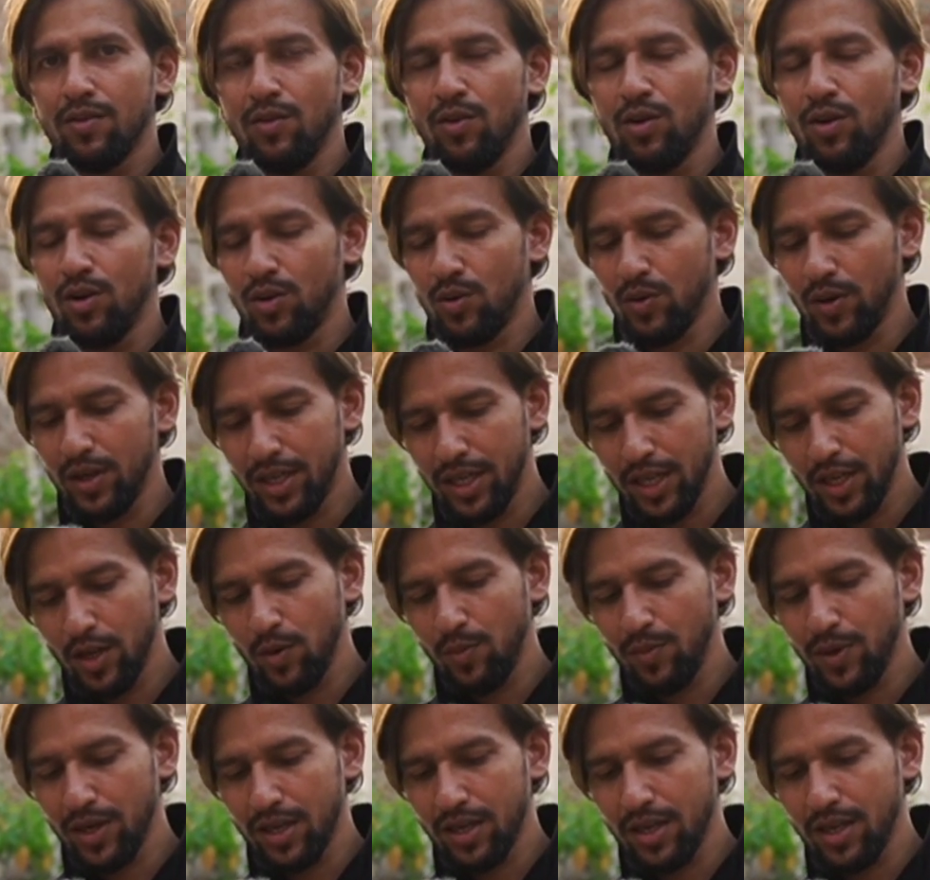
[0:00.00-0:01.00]
ट्वेंटी के
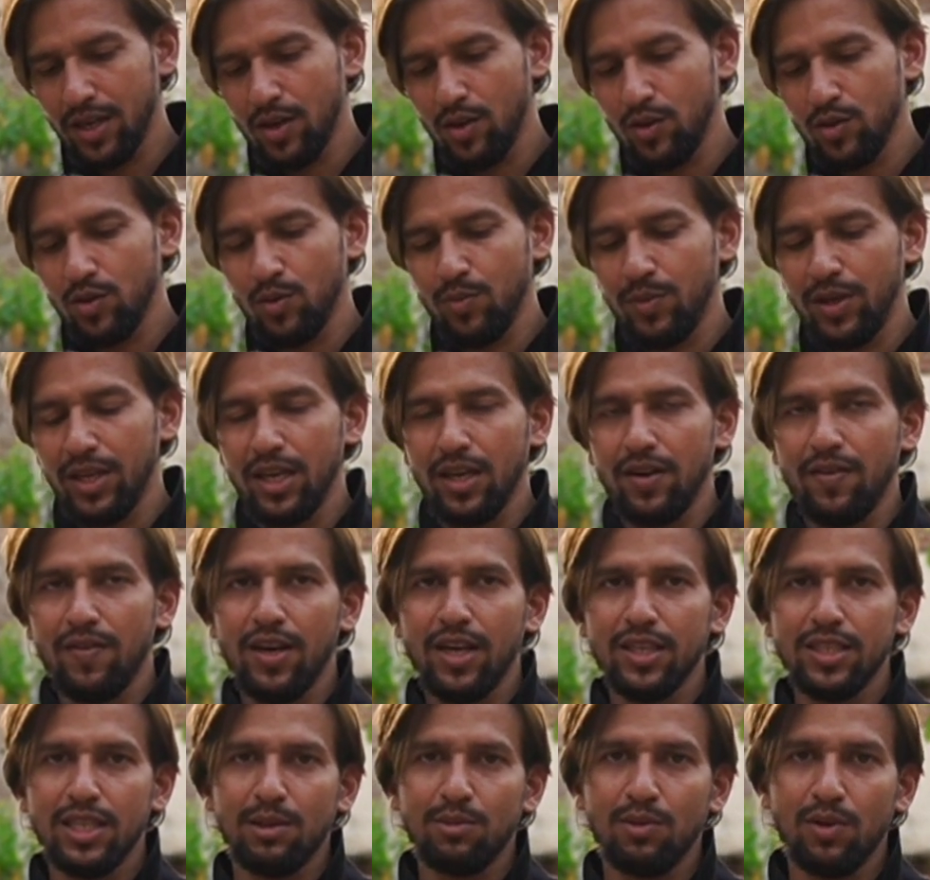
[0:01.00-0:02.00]
ऊपर कर रहा हूँ तो मेरी
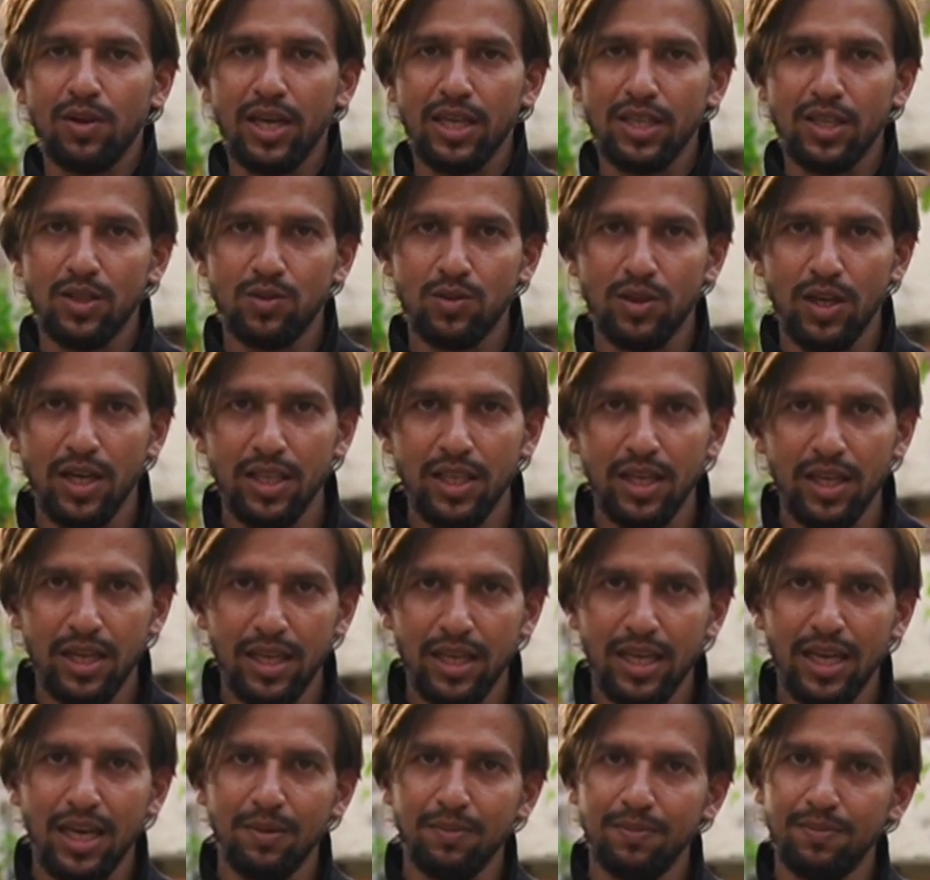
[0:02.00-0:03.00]
आवाज़ आपको कैसे सुनाई दे
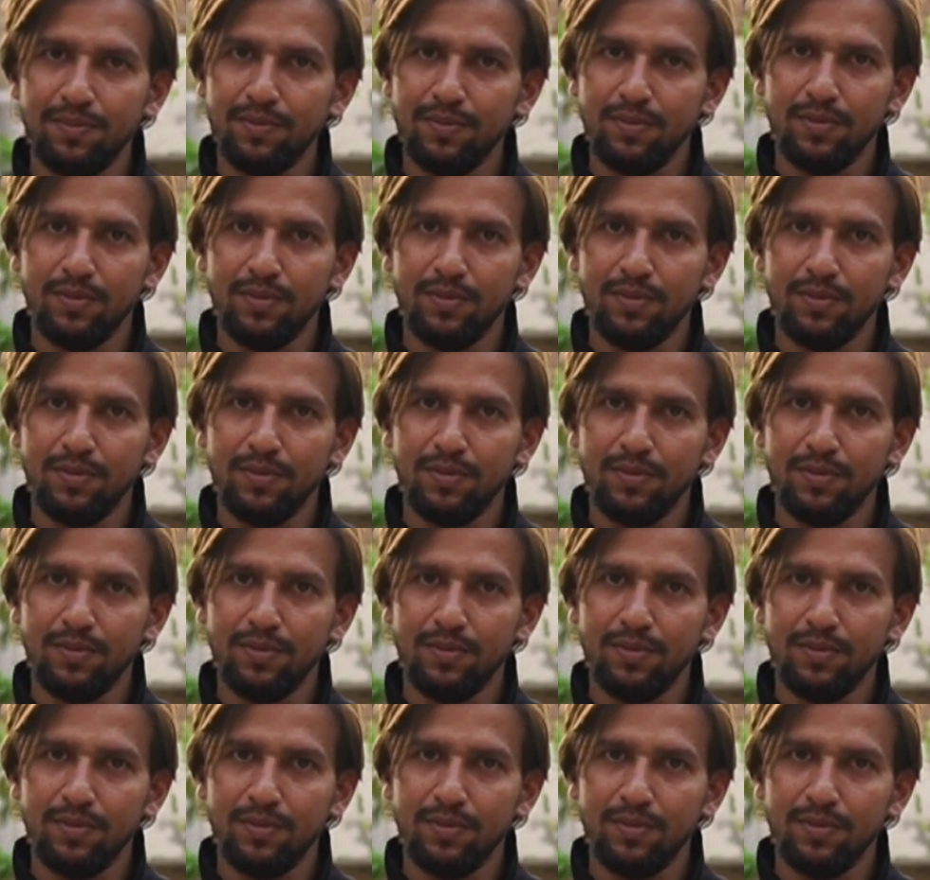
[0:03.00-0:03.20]
रही है आप